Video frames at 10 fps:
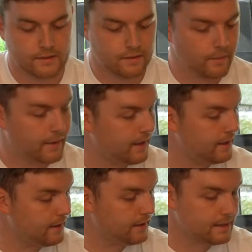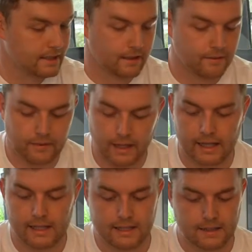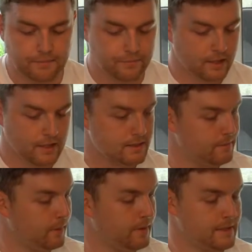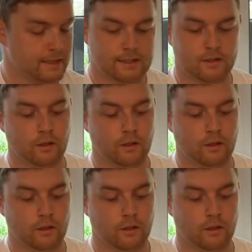war mal der alte, jetzt machen wir das Ganze noch